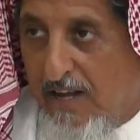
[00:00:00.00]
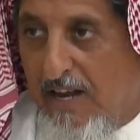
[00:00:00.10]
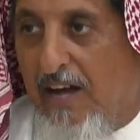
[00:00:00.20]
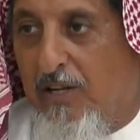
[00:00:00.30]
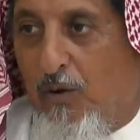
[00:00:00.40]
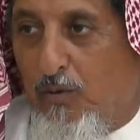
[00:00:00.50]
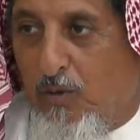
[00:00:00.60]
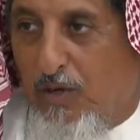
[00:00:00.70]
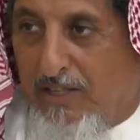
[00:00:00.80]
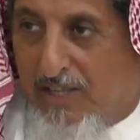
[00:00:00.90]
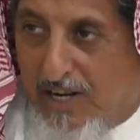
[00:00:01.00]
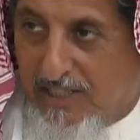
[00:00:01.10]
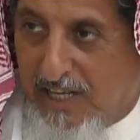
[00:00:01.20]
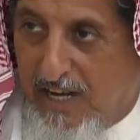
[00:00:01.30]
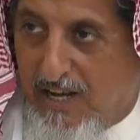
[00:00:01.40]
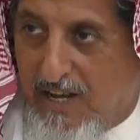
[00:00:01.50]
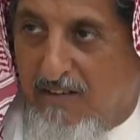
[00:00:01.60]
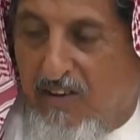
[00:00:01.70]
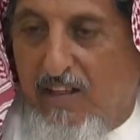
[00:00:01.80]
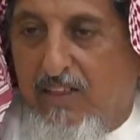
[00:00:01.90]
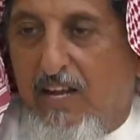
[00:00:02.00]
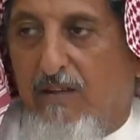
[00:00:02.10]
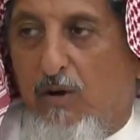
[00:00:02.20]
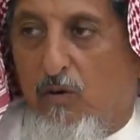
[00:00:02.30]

الآن يعودون للدراسة فلذلك ما